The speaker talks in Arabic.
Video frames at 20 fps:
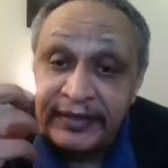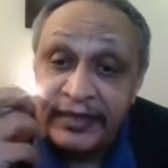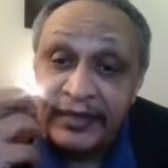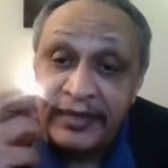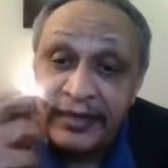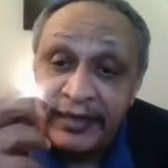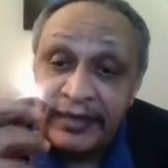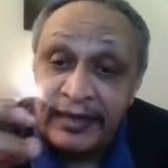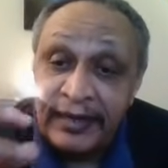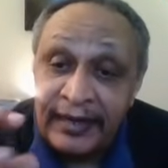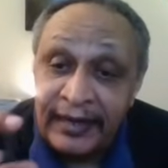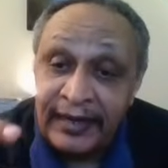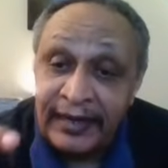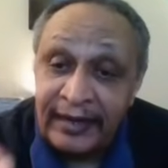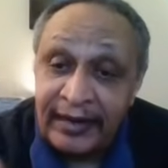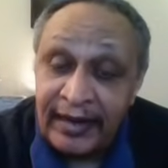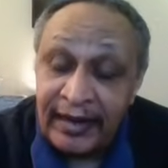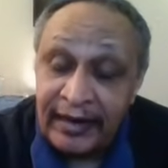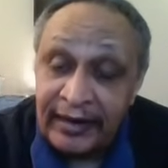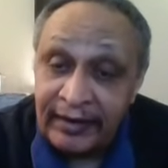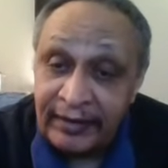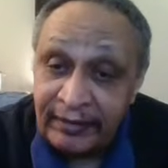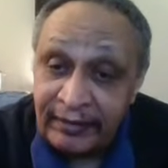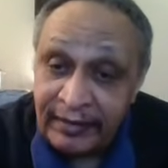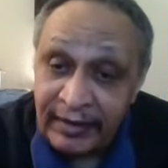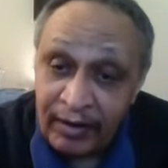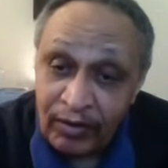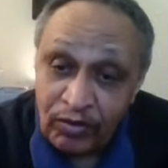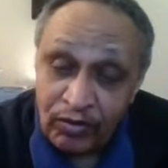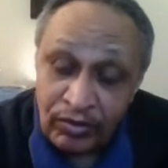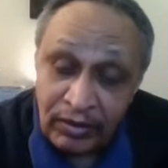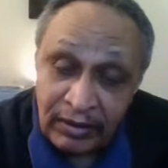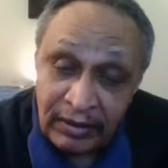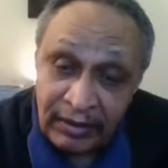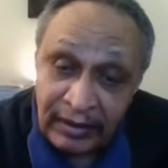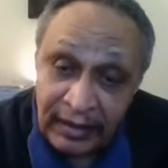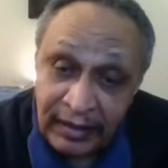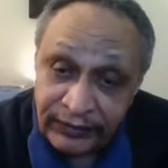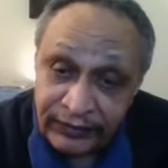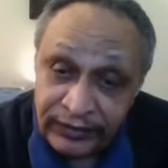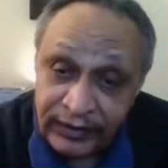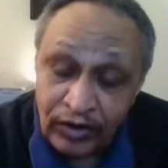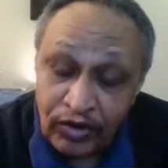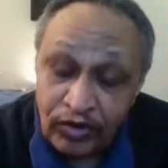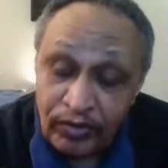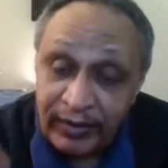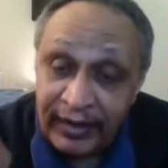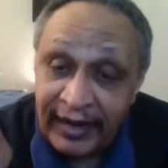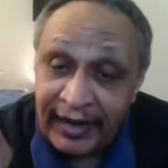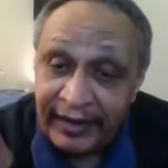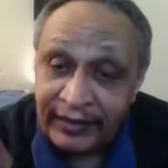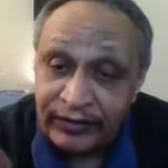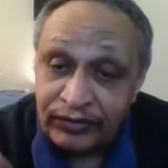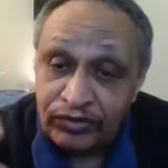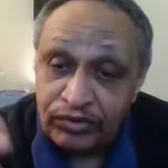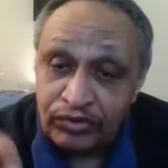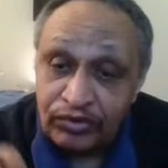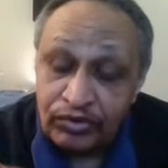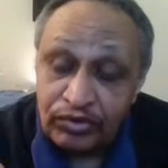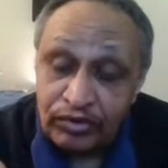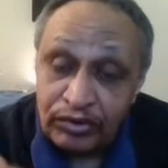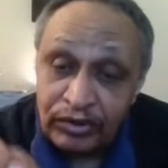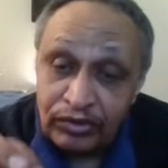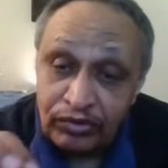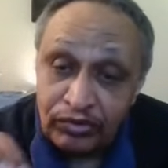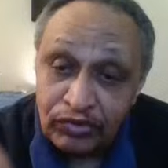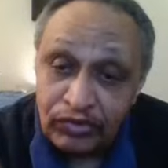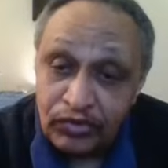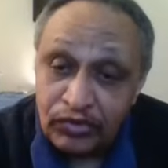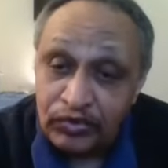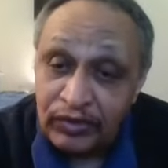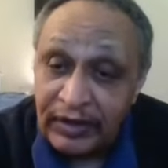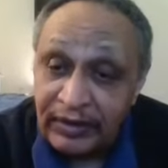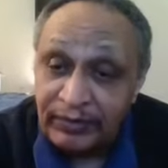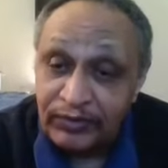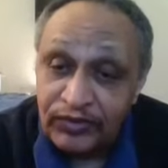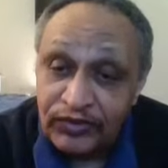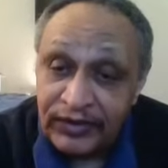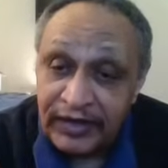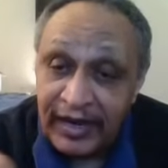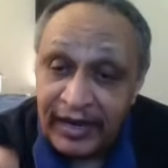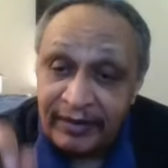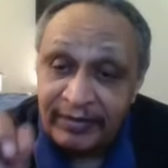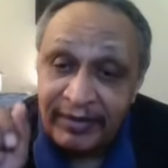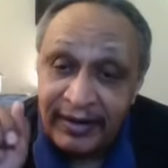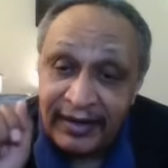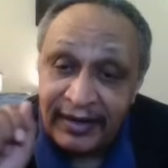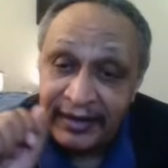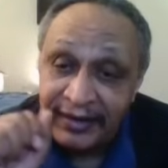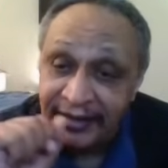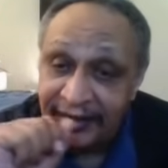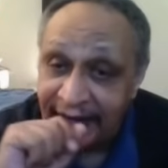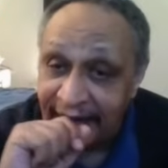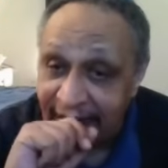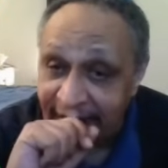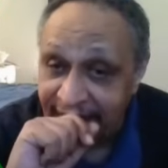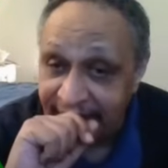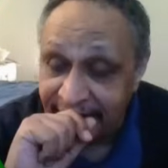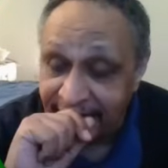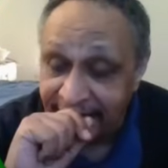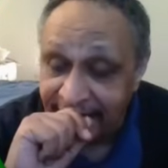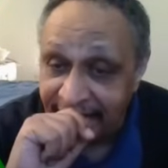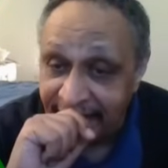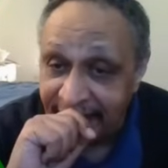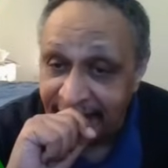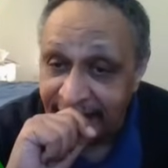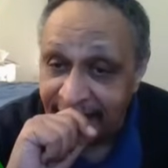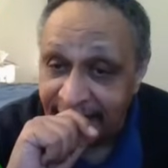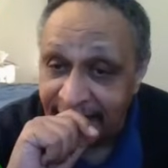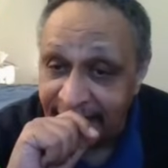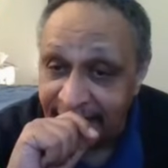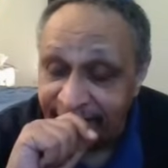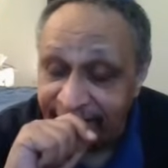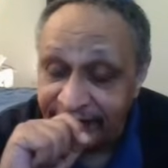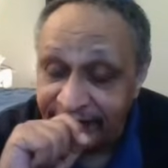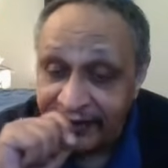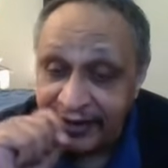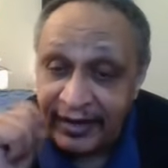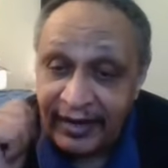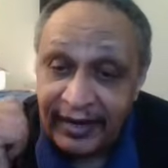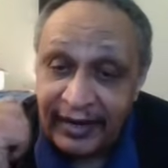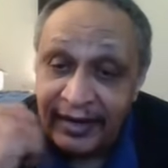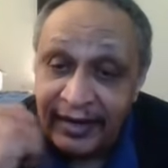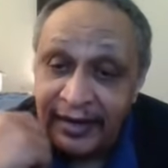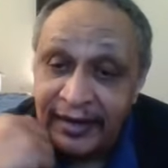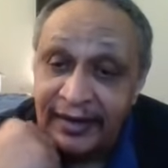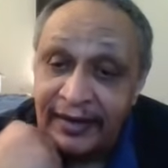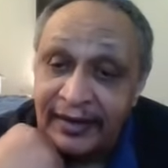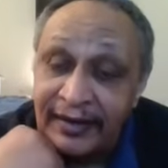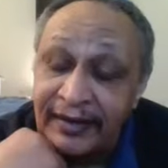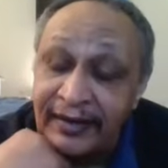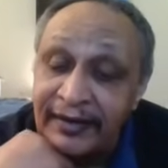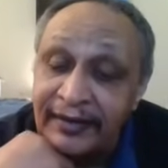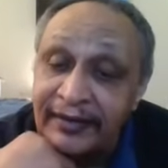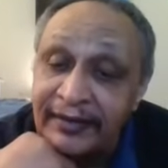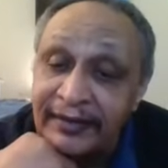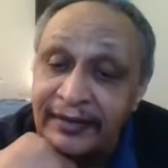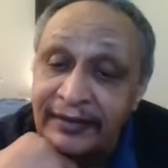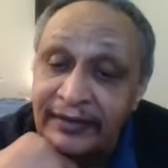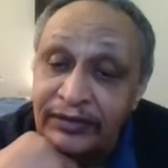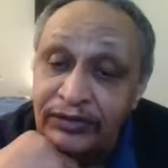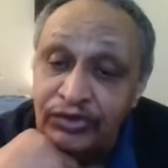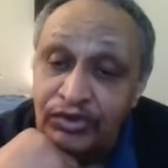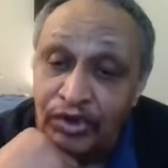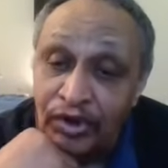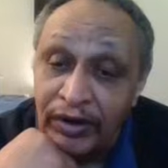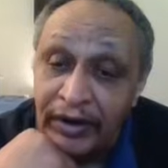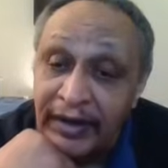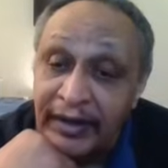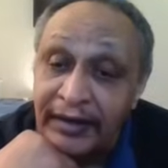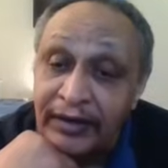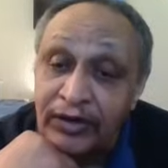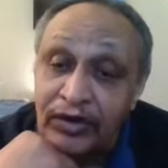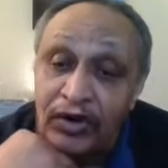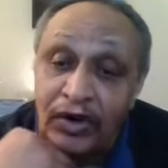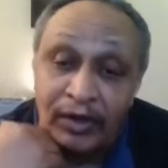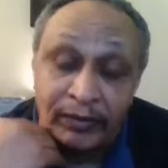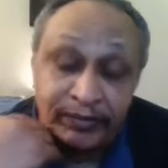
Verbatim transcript: آه لو آه أظنكم لاحظتوا أن الصورة المصاحبة لهذه الحلقة فيها يورغن كلوب